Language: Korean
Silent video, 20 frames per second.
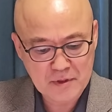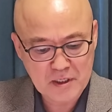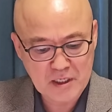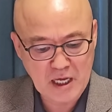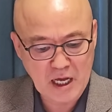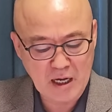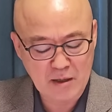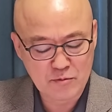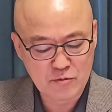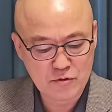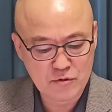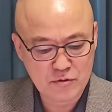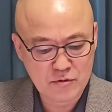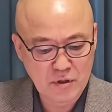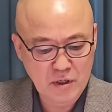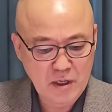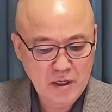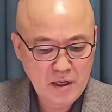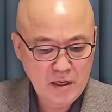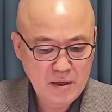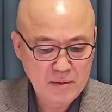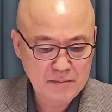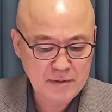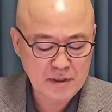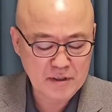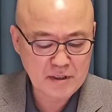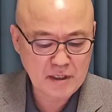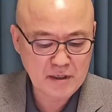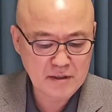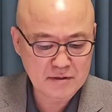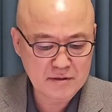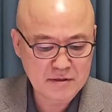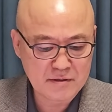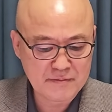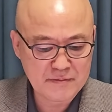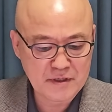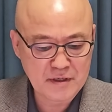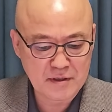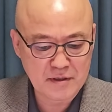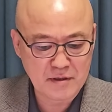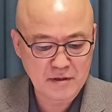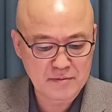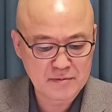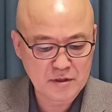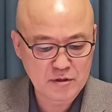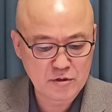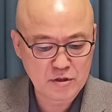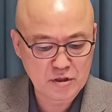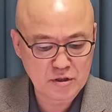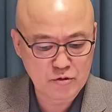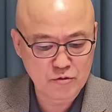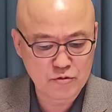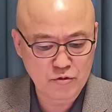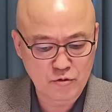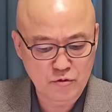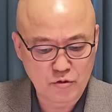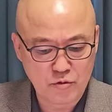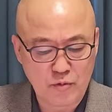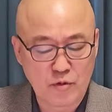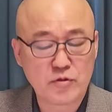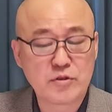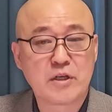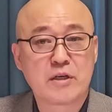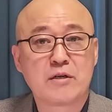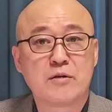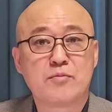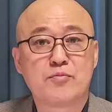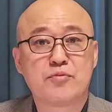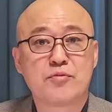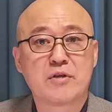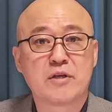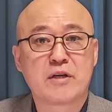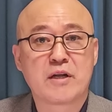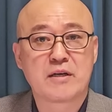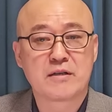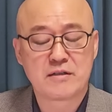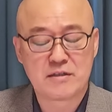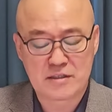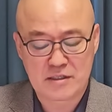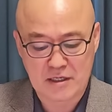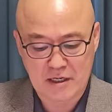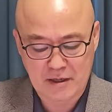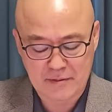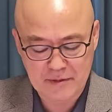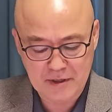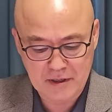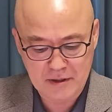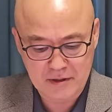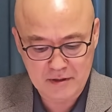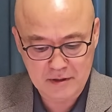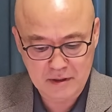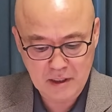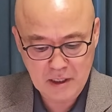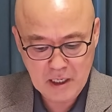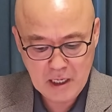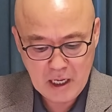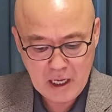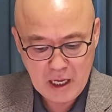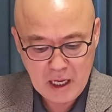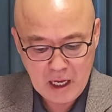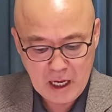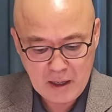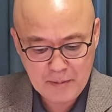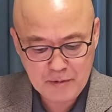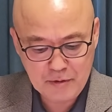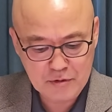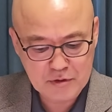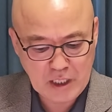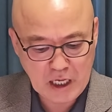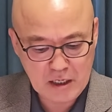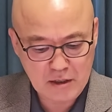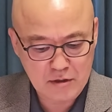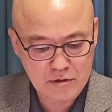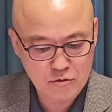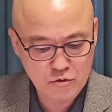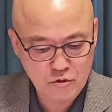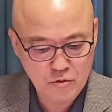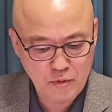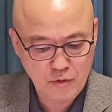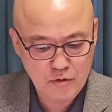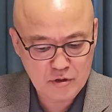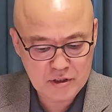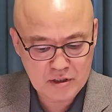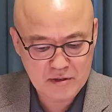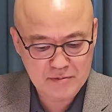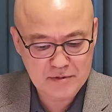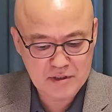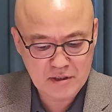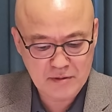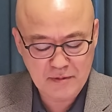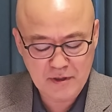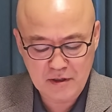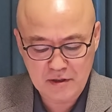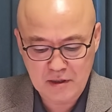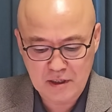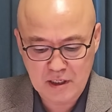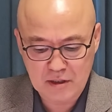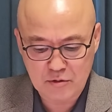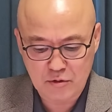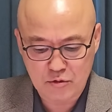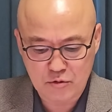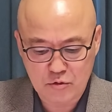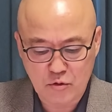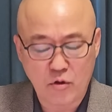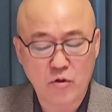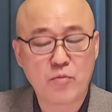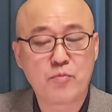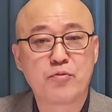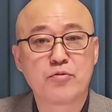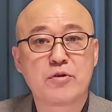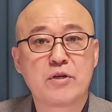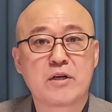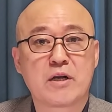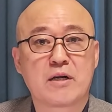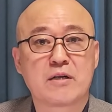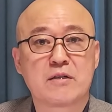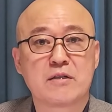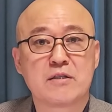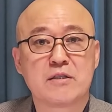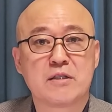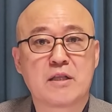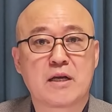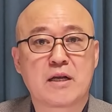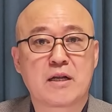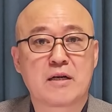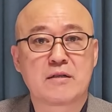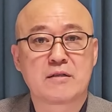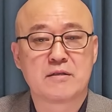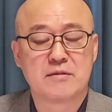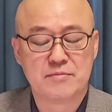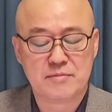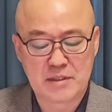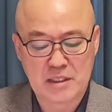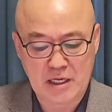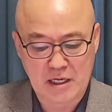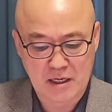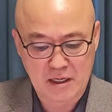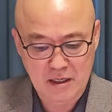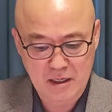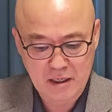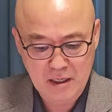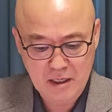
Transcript: 이 아무 별다른 흠결이 없는 이균용 후보자를 부결한 것이라면 앞으로 다른 후보를 지금 지명을 해도 또 부결할 것이다라는 겁니다.